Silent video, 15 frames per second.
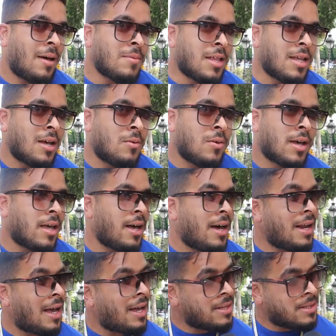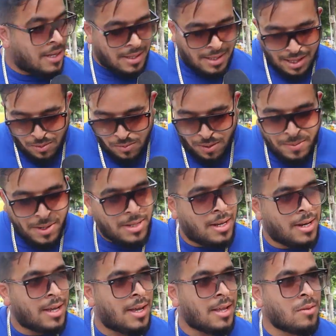حمزاوي قال عندك تسوى بلاد
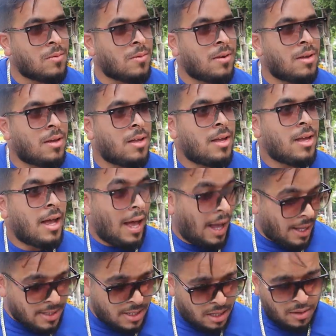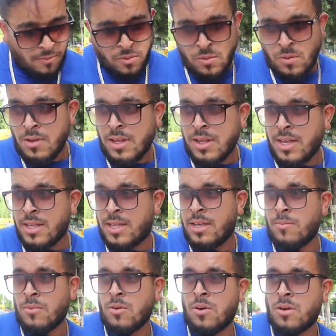القاسم عندك فلوس انت
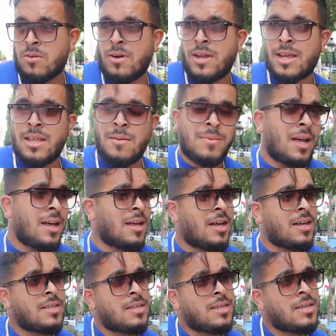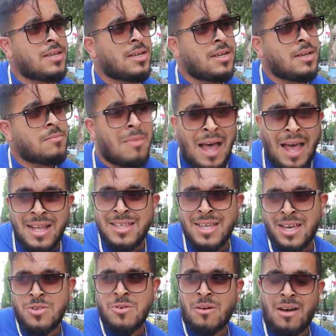من الغدوه راك تبدا غاد ما
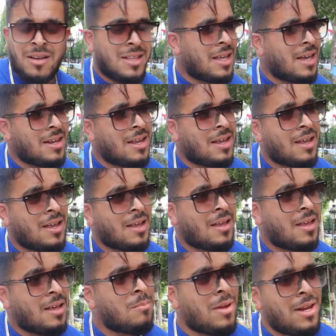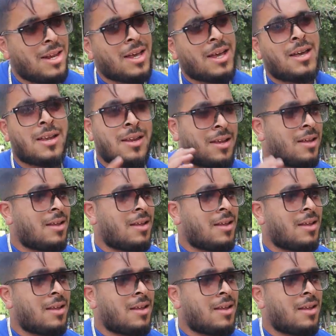عندكش اقعد لهنا من الاخر